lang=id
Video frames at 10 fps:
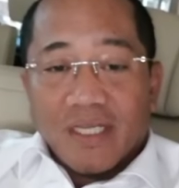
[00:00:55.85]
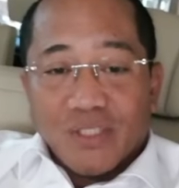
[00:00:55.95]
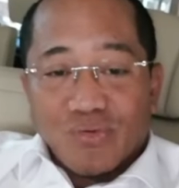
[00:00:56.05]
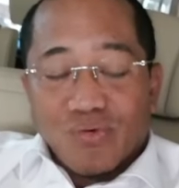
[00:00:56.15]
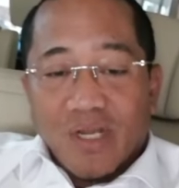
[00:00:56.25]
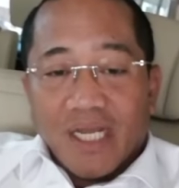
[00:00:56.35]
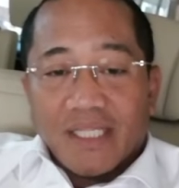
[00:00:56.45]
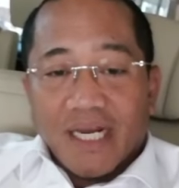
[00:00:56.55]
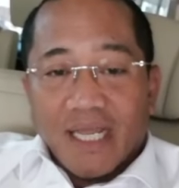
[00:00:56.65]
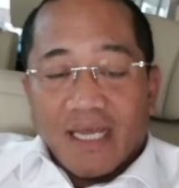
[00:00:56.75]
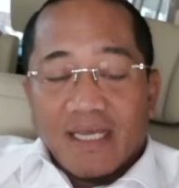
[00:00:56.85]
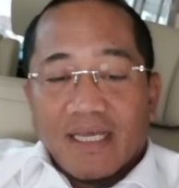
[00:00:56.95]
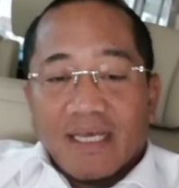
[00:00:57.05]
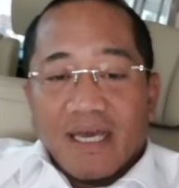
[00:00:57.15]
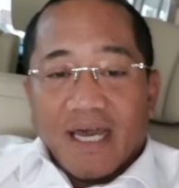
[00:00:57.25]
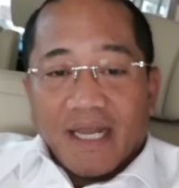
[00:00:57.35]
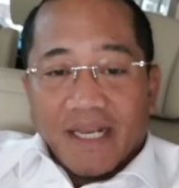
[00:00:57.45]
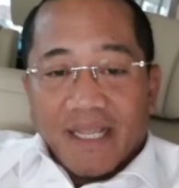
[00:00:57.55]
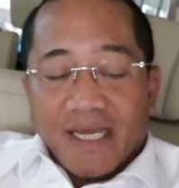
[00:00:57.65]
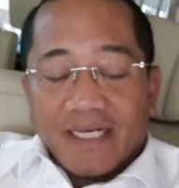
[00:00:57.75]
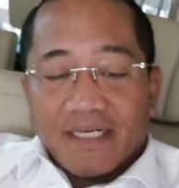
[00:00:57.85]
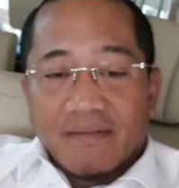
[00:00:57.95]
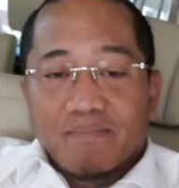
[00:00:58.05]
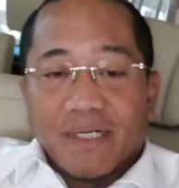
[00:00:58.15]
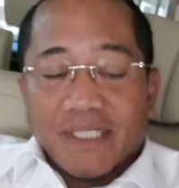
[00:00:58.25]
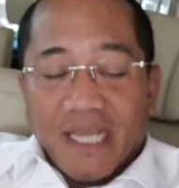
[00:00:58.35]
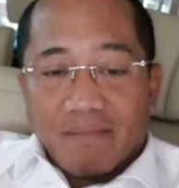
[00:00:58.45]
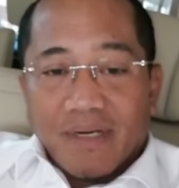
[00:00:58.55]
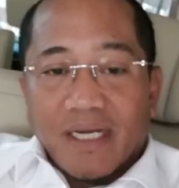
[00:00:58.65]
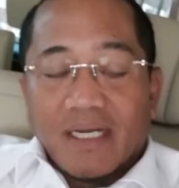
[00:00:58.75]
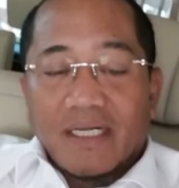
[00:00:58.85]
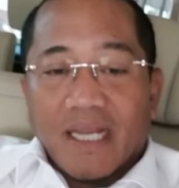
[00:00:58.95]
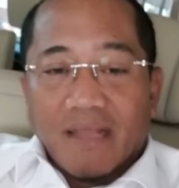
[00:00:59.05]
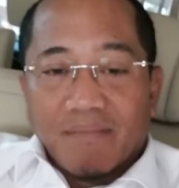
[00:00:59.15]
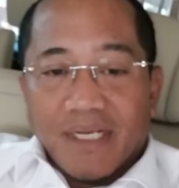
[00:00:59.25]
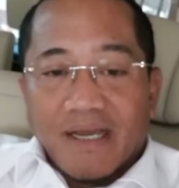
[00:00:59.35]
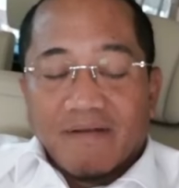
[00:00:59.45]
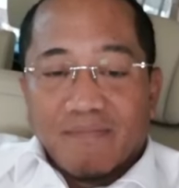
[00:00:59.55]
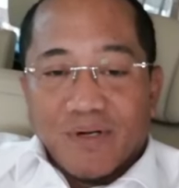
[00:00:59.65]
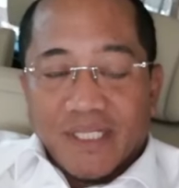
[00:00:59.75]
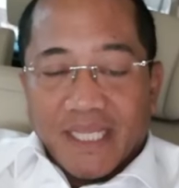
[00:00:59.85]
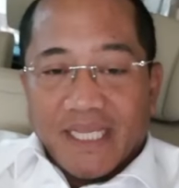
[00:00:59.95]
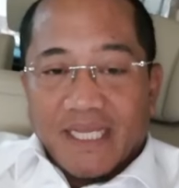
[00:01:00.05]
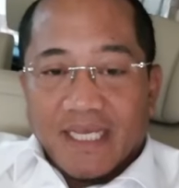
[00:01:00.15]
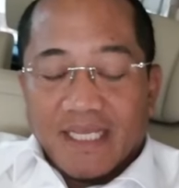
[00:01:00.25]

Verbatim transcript: yang juga adalah harian pertama dalam bidang politik.